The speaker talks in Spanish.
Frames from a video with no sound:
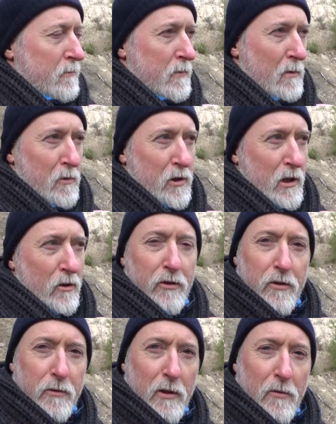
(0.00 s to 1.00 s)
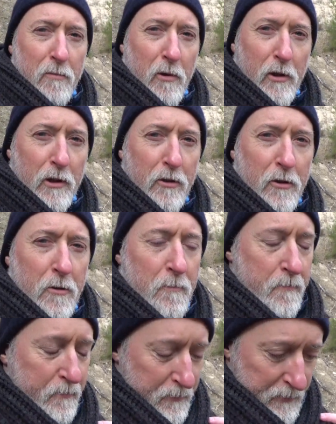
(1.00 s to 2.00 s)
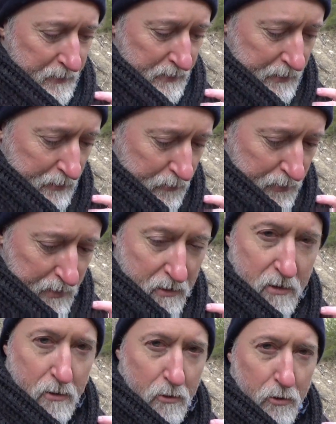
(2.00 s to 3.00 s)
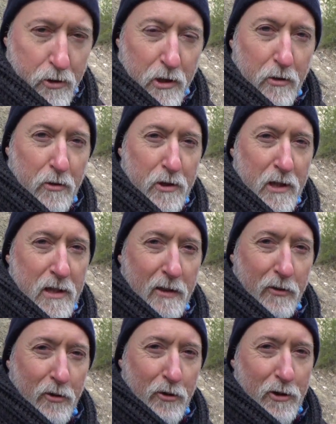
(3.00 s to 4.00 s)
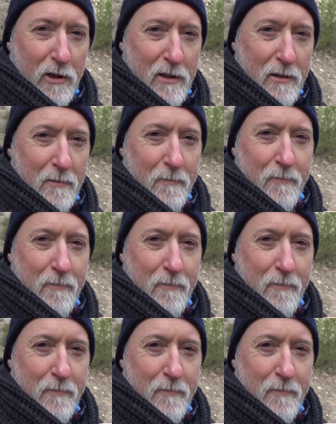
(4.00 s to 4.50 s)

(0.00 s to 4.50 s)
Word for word: Vamos a continuar un poquito. Y ahora os sigo enseñando cosas.